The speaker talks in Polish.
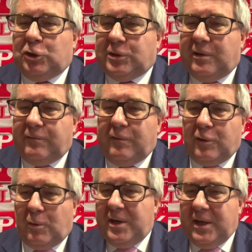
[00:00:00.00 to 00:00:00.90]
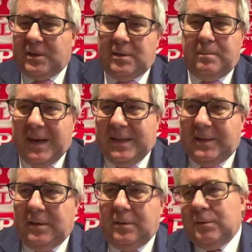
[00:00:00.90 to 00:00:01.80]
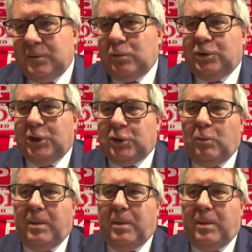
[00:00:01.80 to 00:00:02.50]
Joseph Robinet Biden, w skrócie Joe